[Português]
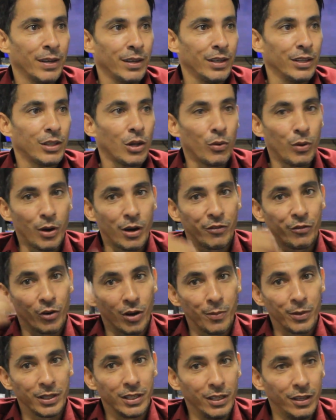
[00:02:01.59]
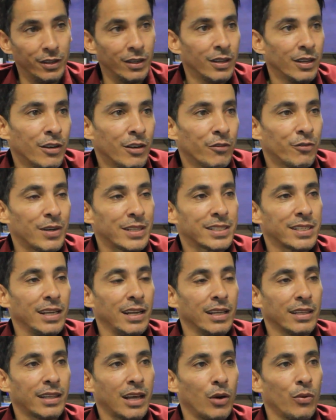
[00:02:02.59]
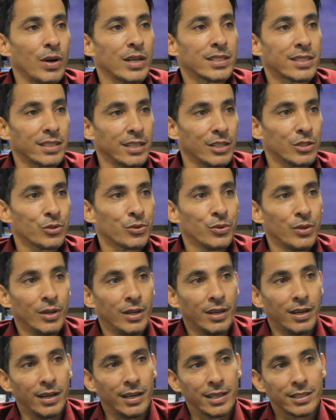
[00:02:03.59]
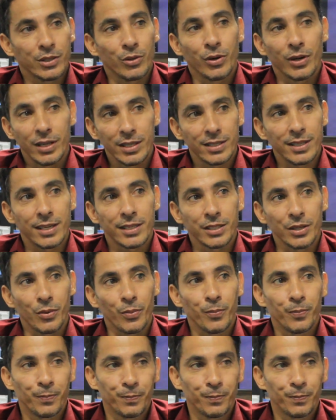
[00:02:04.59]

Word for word: Então é uma forma de facilitar o acesso a essa organização.